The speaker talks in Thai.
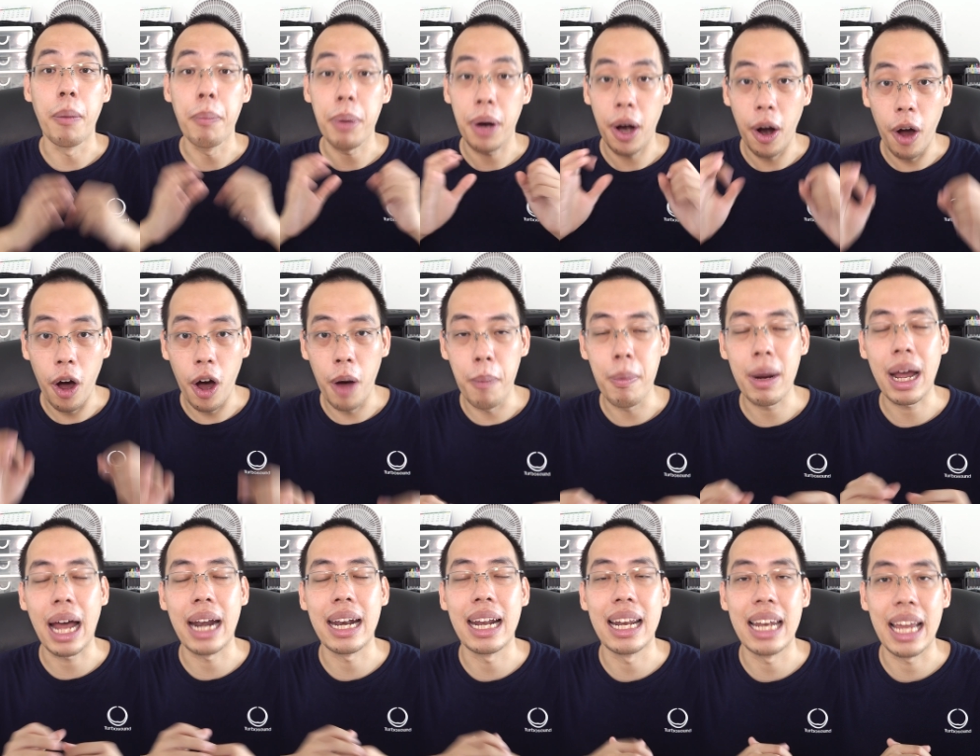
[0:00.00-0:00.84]
พร้อม ๆ
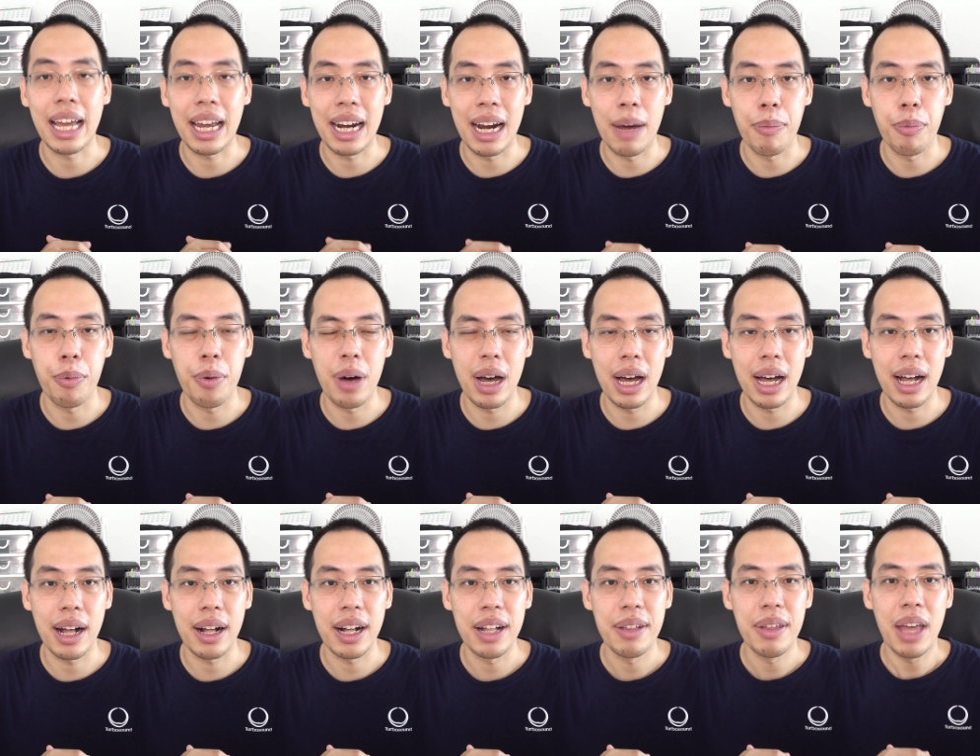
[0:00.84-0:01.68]
กันนั่นแหละครับว่า
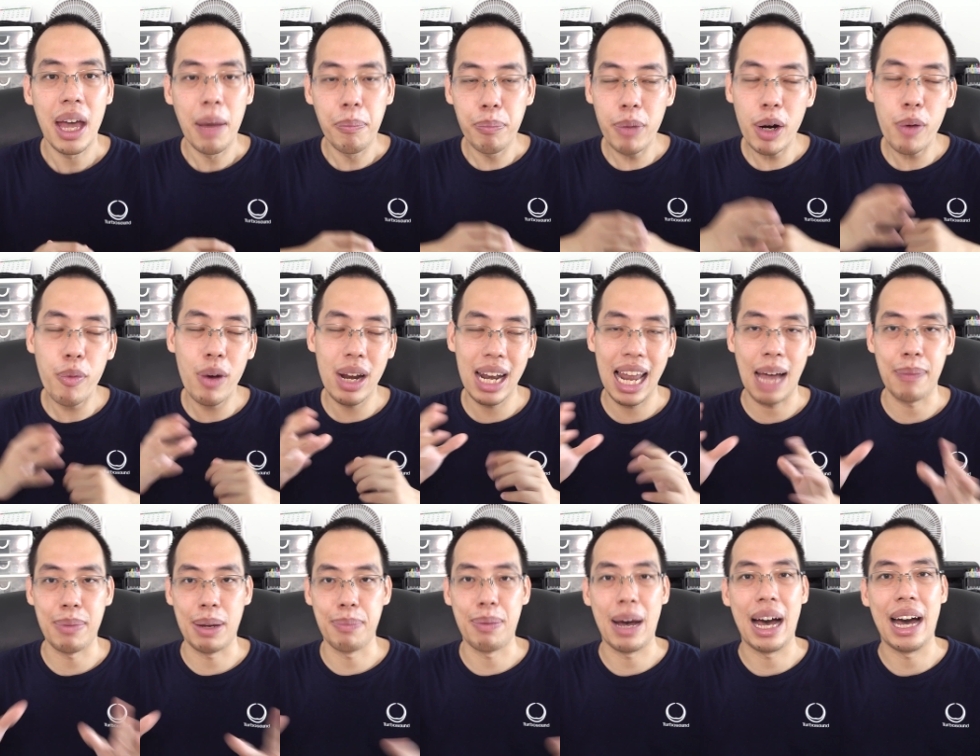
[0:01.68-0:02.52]
เมื่อเวลา
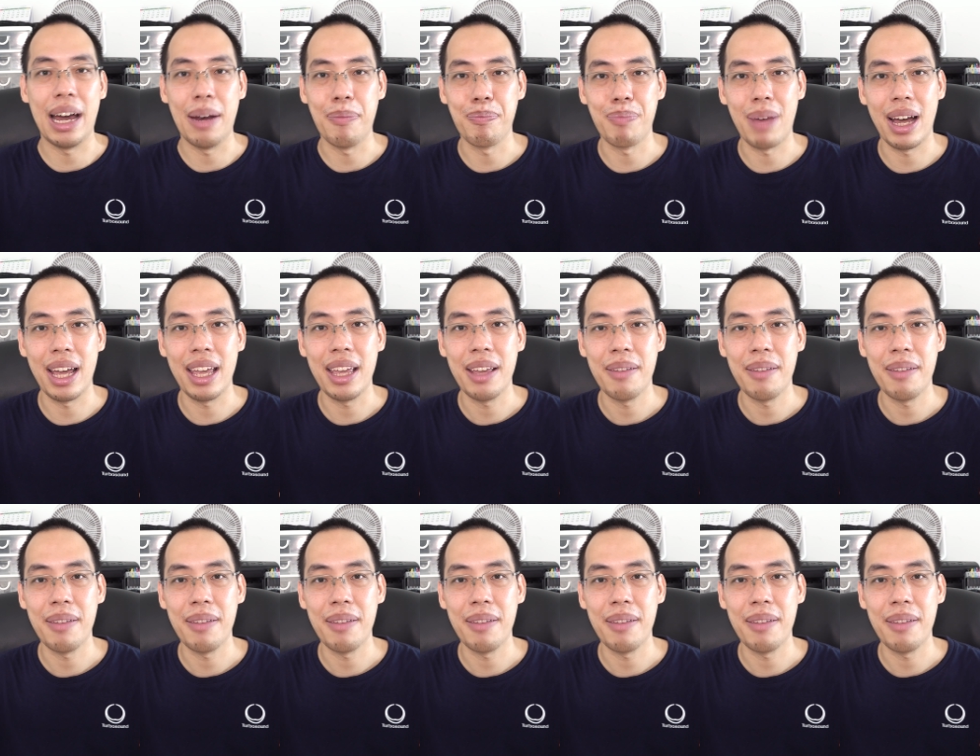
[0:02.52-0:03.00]
มันผ่านไป